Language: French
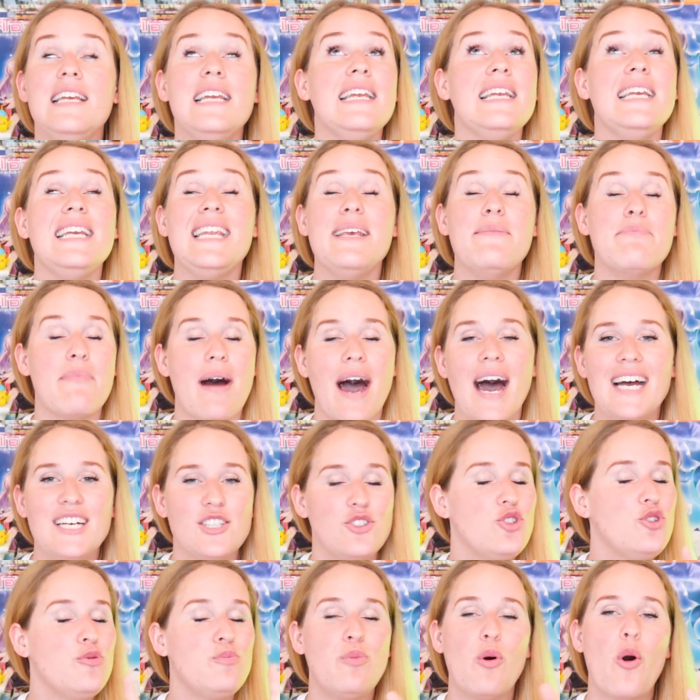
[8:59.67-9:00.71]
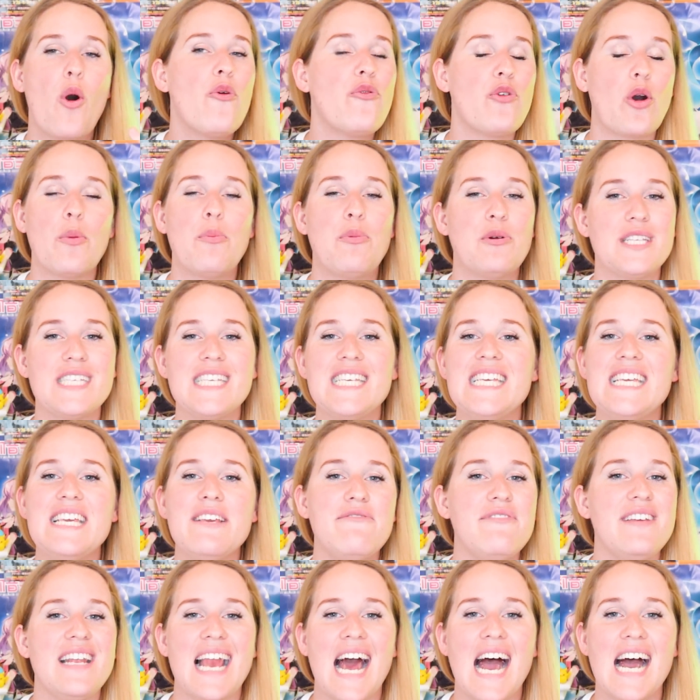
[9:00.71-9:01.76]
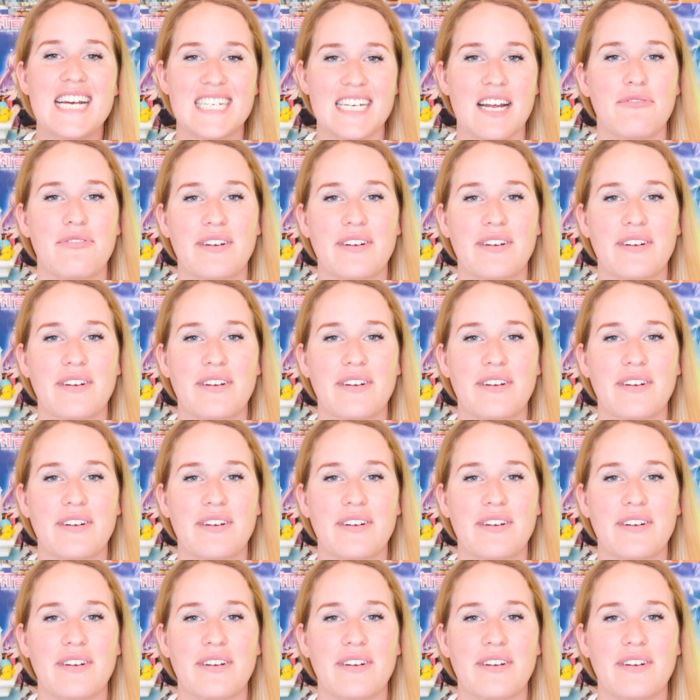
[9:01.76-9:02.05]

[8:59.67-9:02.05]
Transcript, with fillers: l'image du pauvre petit village